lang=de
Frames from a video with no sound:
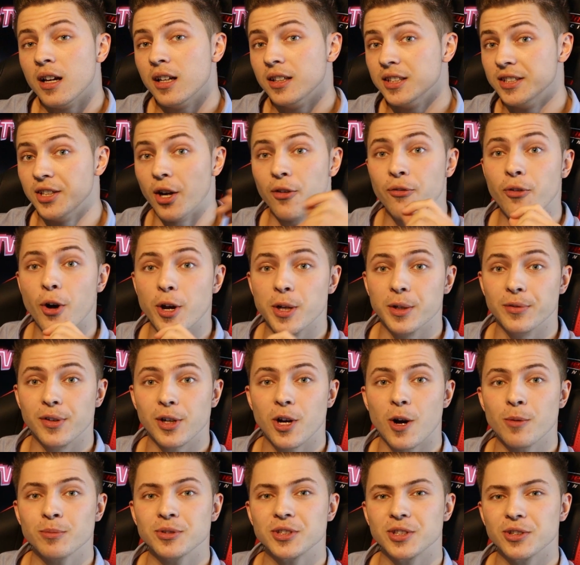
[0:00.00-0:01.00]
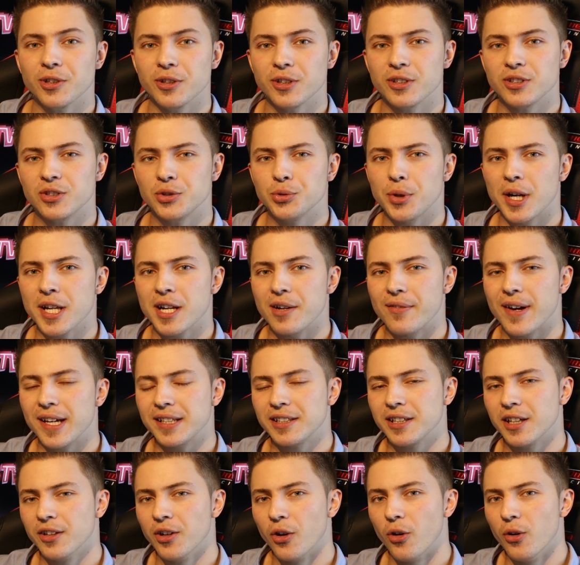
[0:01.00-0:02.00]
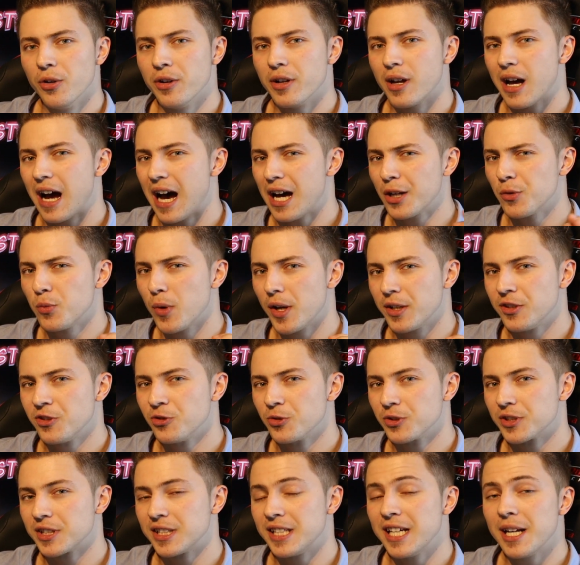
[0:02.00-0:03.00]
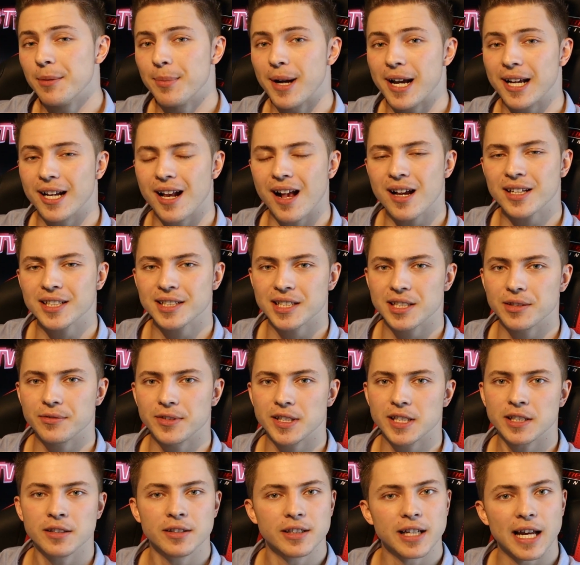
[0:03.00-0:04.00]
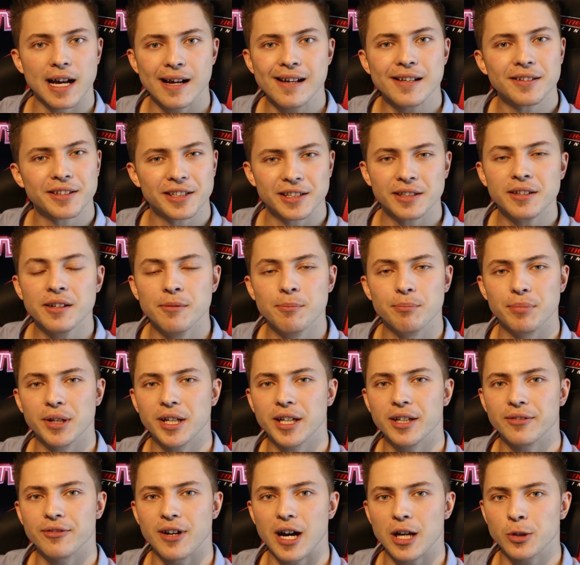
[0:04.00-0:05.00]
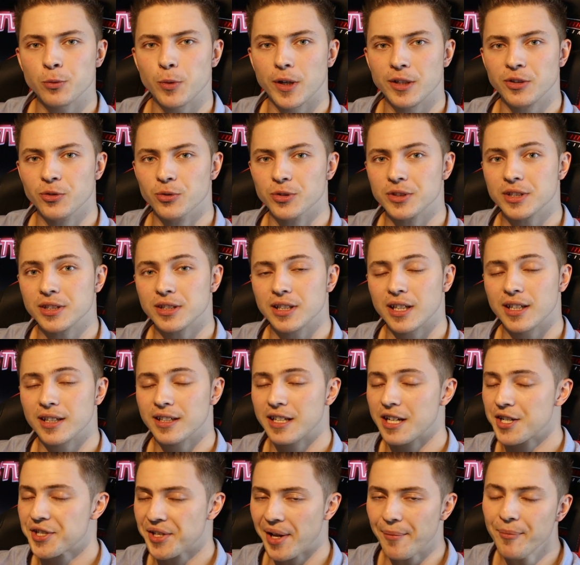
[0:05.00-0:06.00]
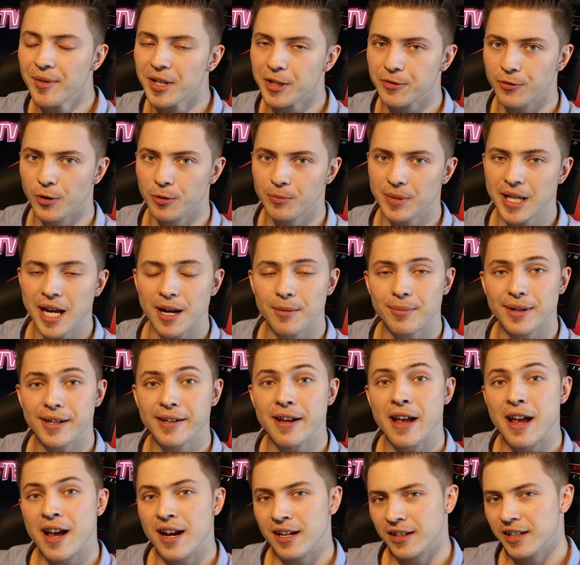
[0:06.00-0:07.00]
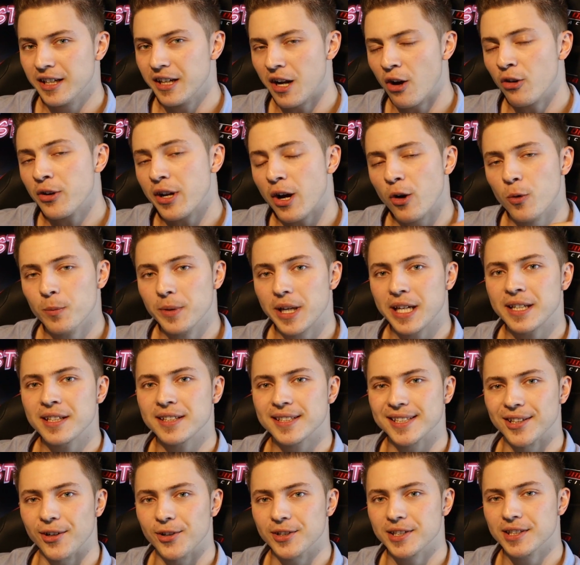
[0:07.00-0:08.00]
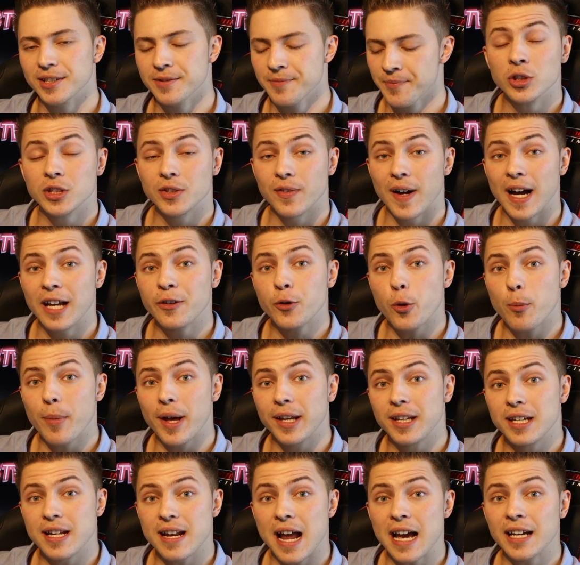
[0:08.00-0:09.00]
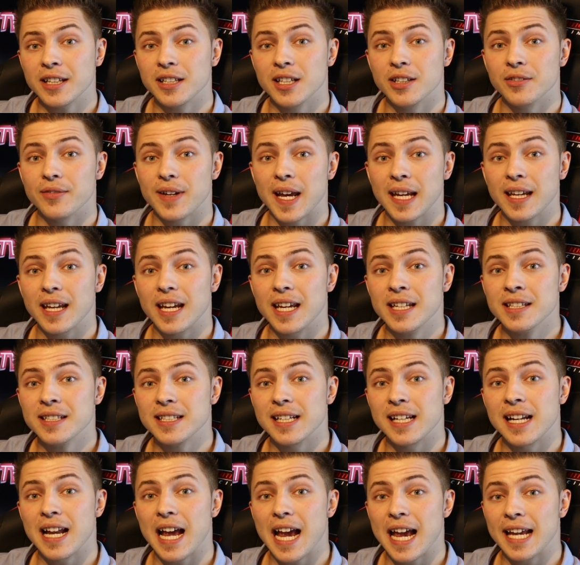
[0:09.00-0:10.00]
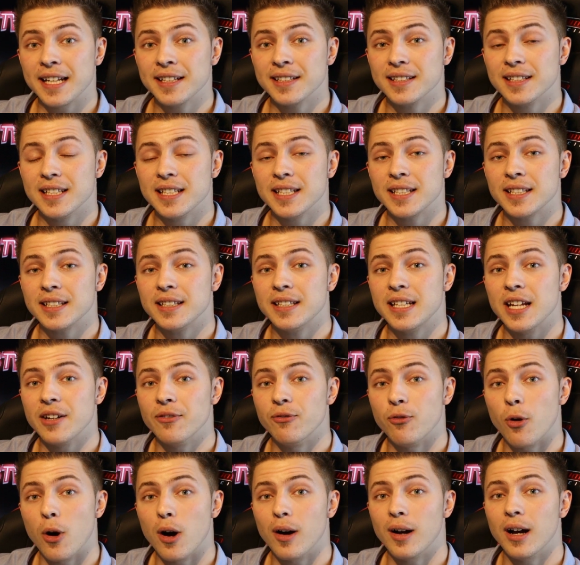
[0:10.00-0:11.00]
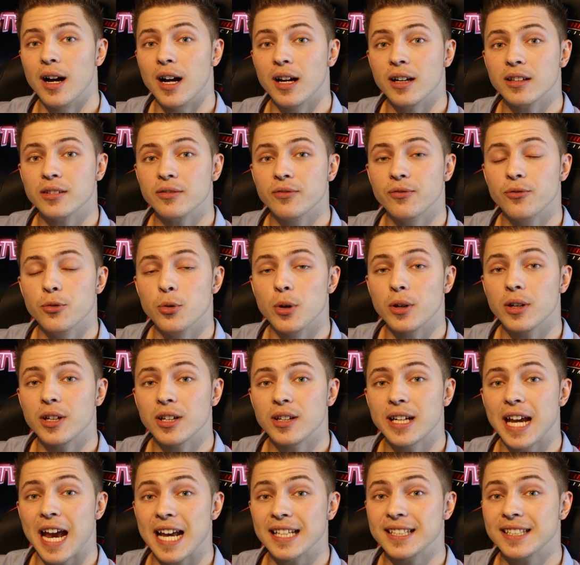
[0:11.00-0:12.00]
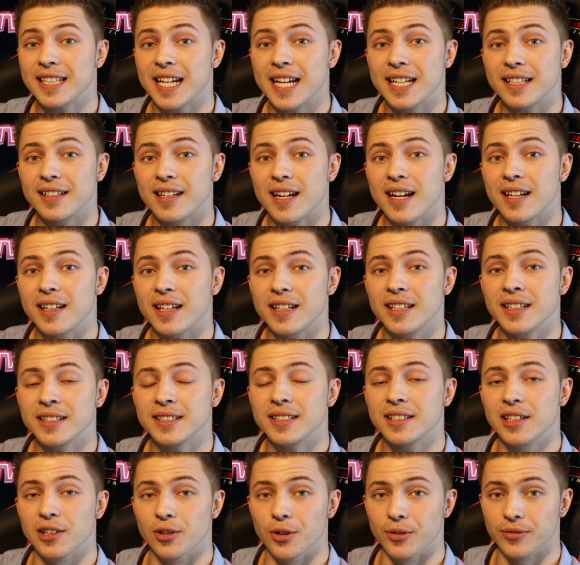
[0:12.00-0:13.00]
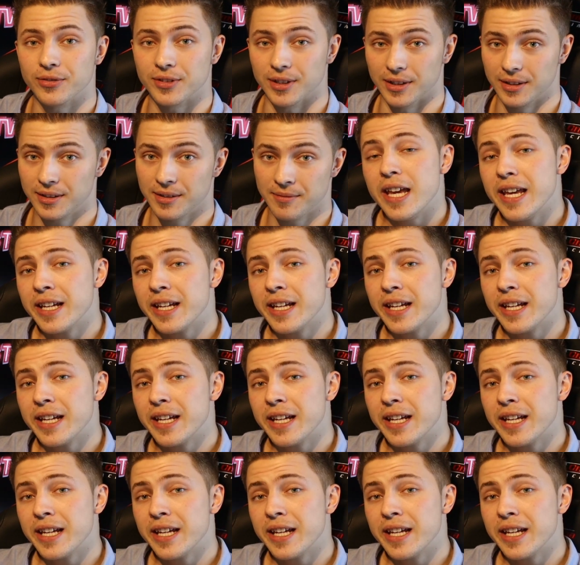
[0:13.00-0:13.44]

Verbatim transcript: So Freunde, willkommen zurück zu einer weiteren Runde Hardware News hier bei GAX TV. Ja, den Begriff Hardware News, äh, der stammt nicht von mir, aber genau darum geht es heute. Und zwar hat über die Nacht hinweg Intel endlich den Vorhang für Cascade Lake X gelüftet.